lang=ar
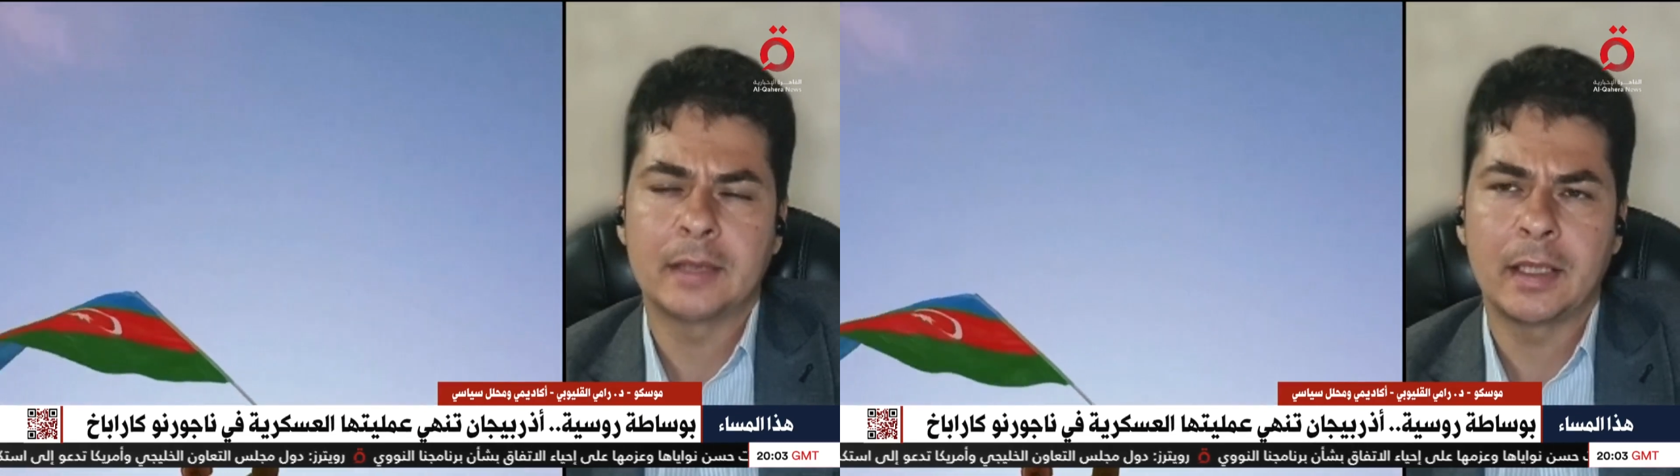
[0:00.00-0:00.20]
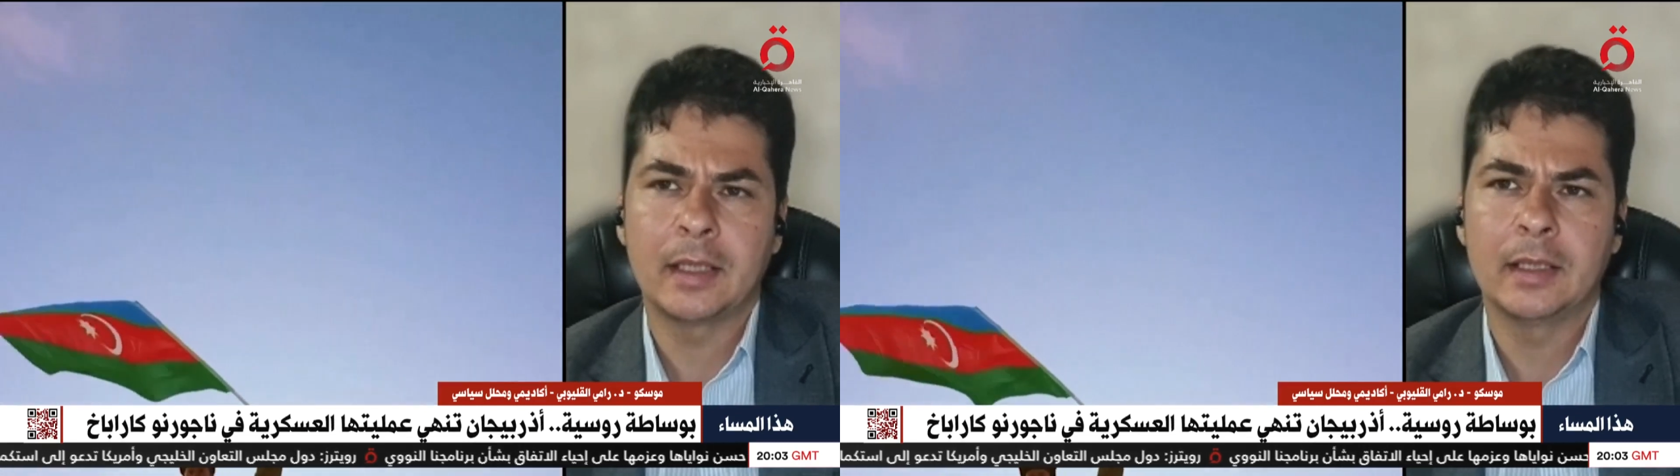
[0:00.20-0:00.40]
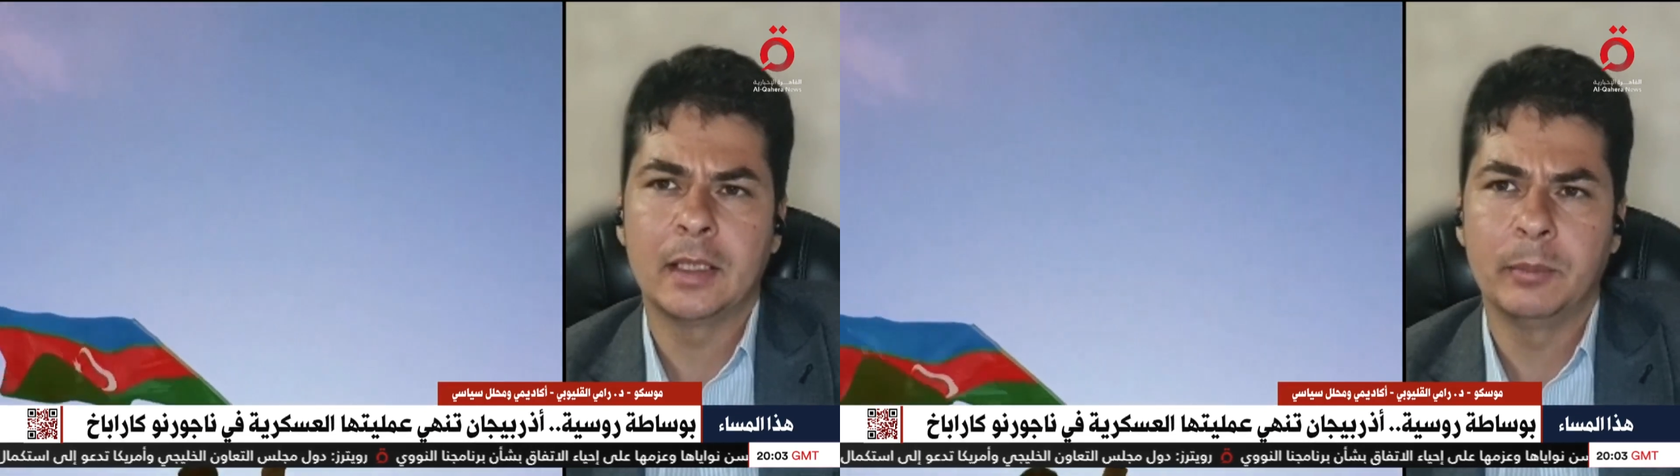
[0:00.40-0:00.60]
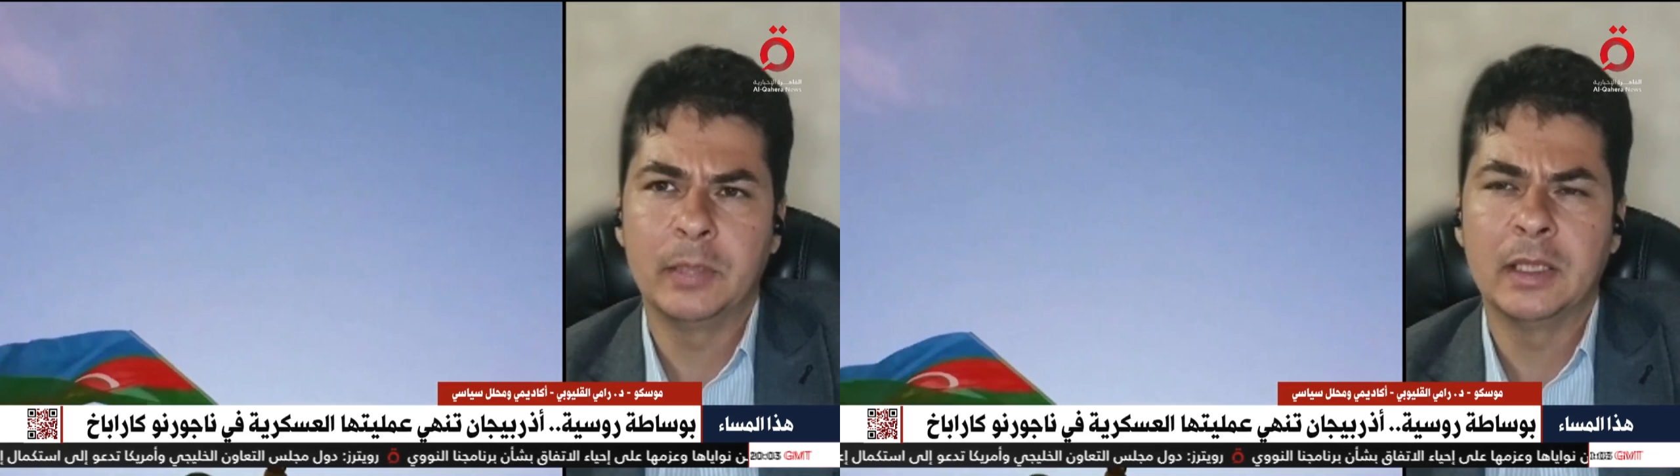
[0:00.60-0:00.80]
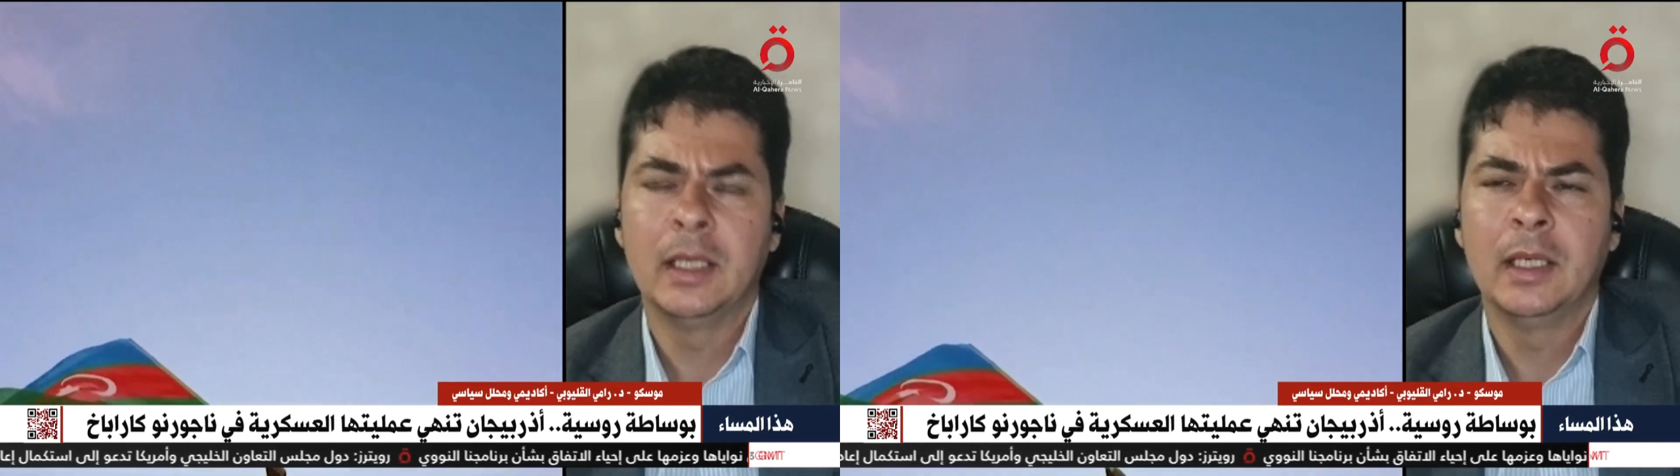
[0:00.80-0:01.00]
الساخنة
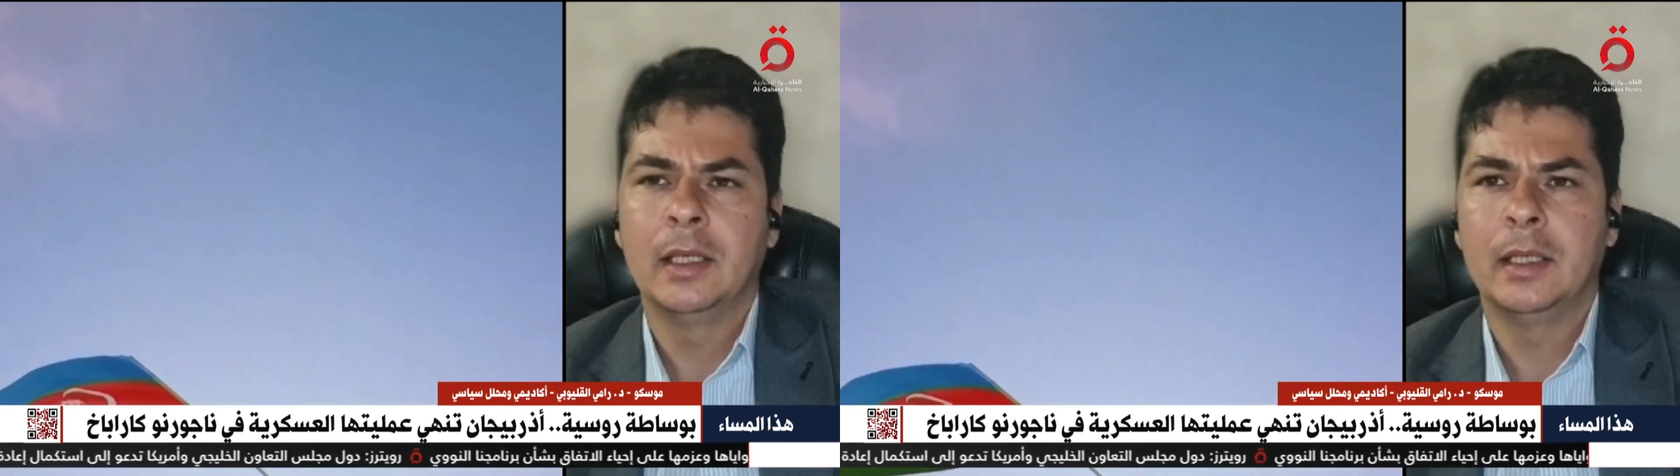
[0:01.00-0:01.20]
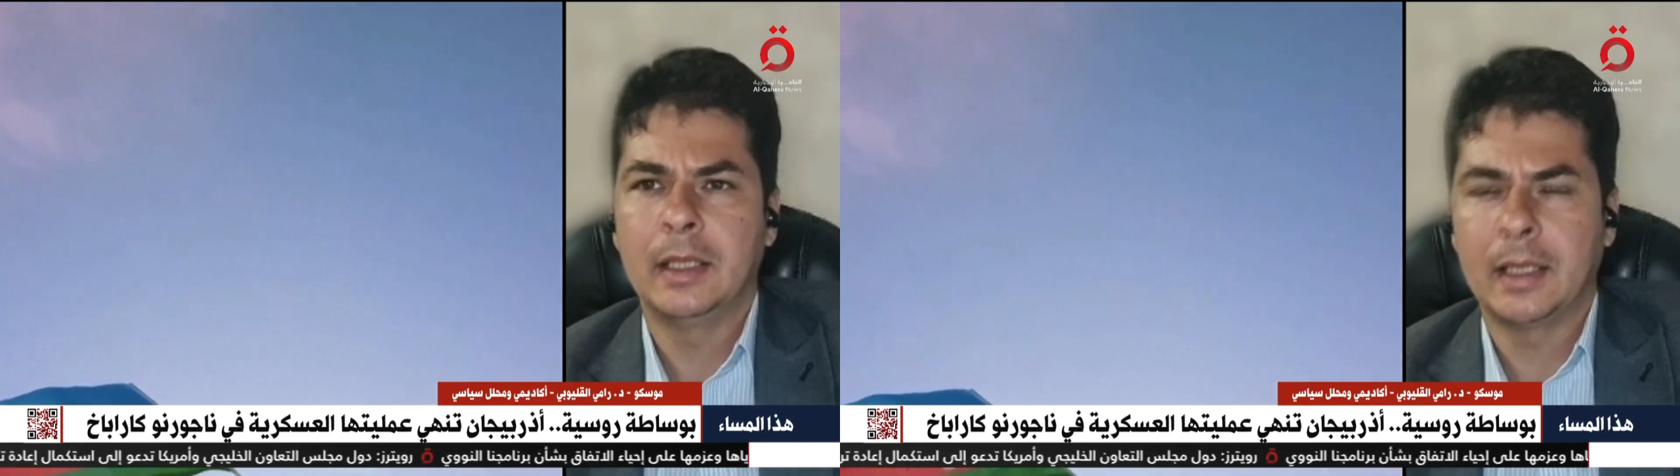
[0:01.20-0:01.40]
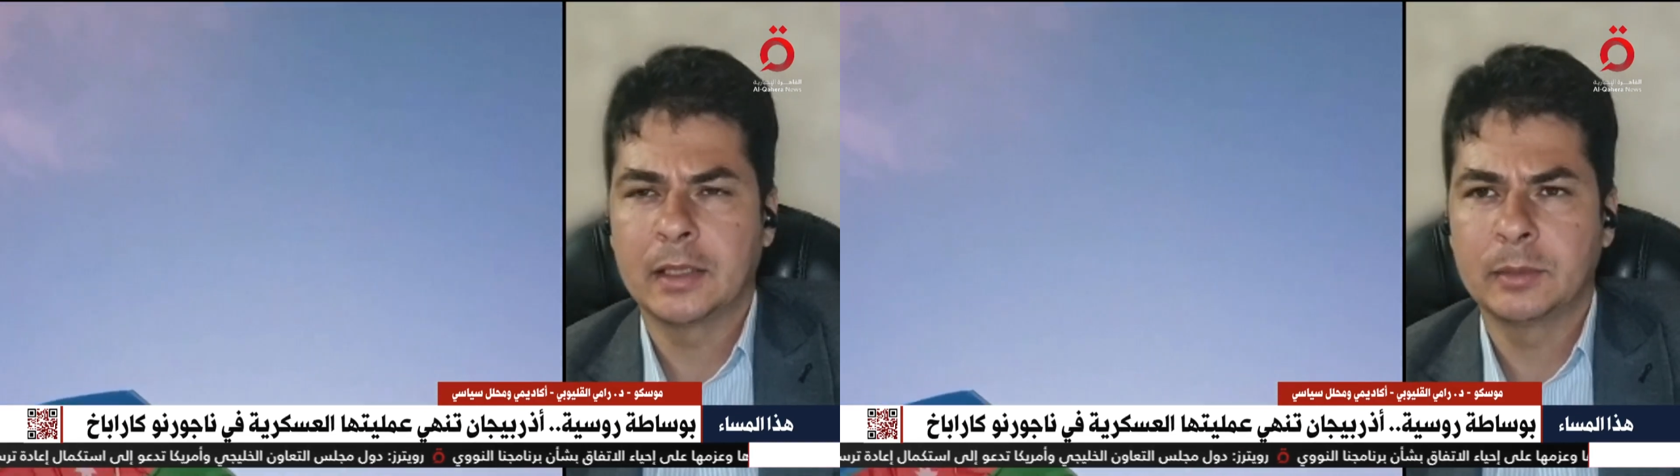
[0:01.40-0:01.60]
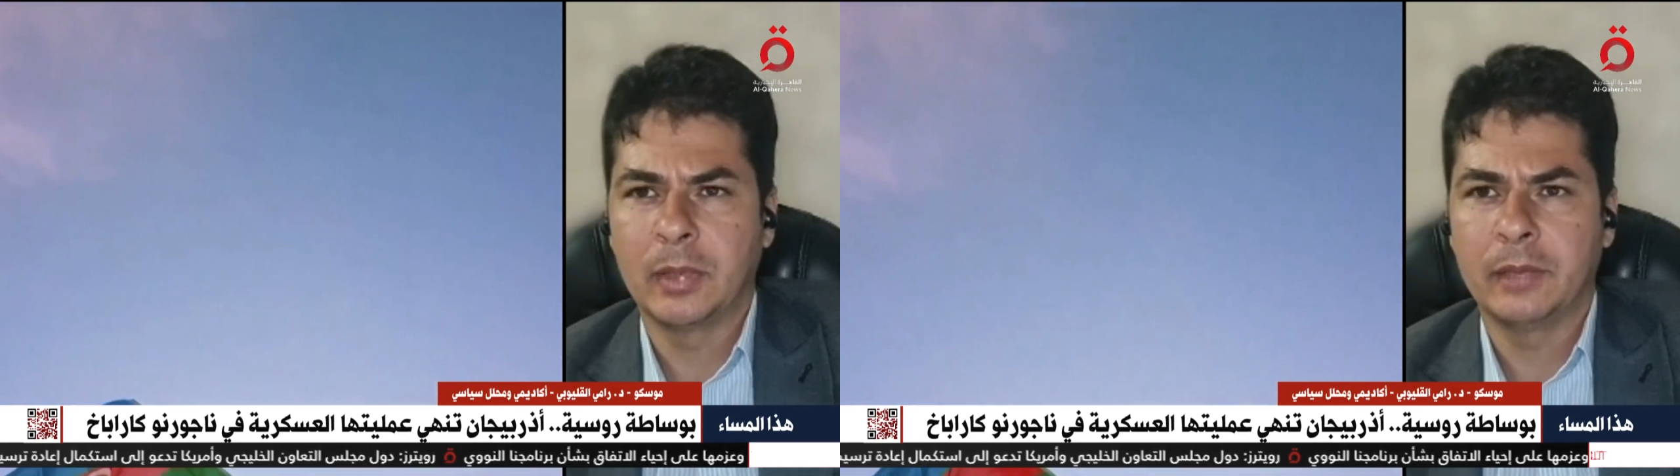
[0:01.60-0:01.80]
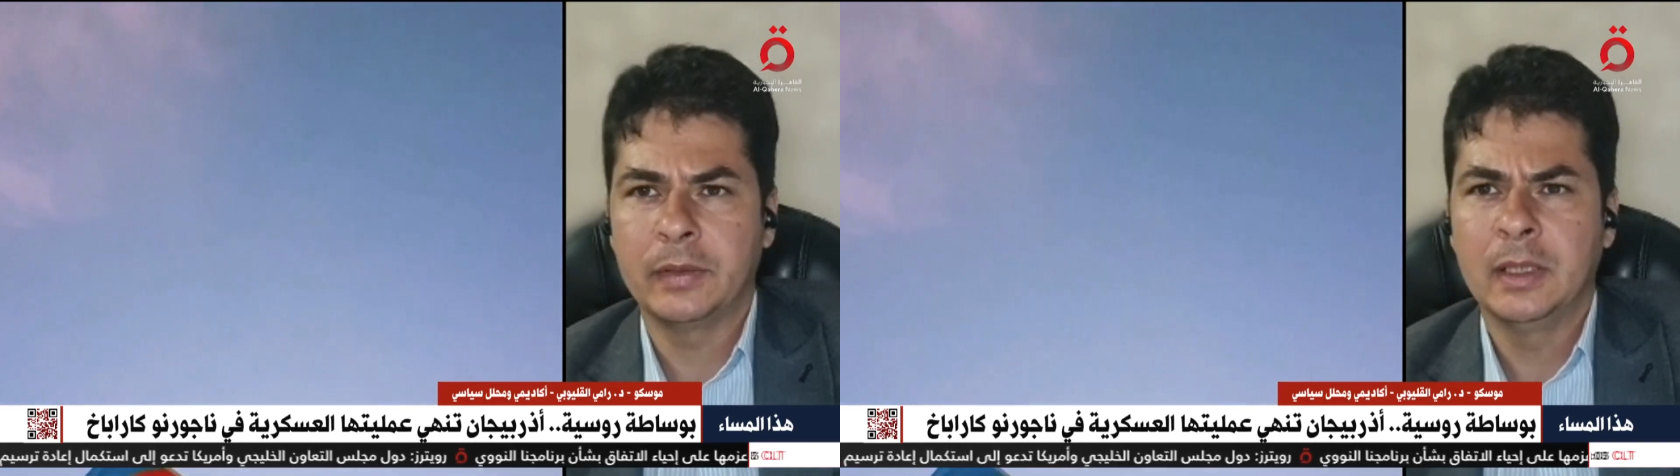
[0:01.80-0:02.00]
من الأزمة